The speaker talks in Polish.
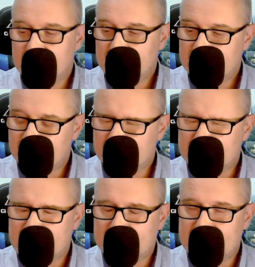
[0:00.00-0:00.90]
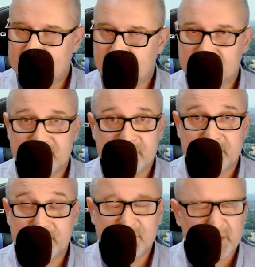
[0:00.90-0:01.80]
i tu taka dosyć
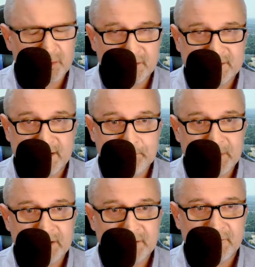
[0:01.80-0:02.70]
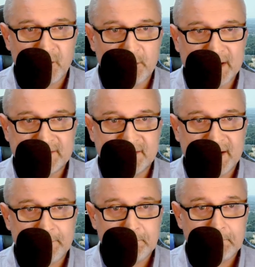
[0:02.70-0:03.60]
szokująca
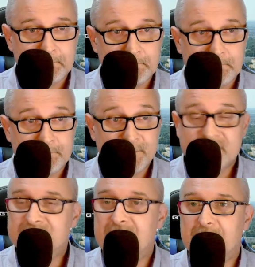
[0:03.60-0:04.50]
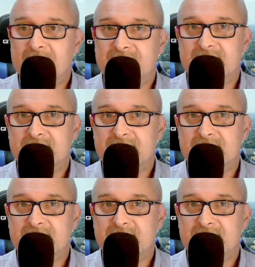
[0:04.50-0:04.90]
informacja, no z Niemiec,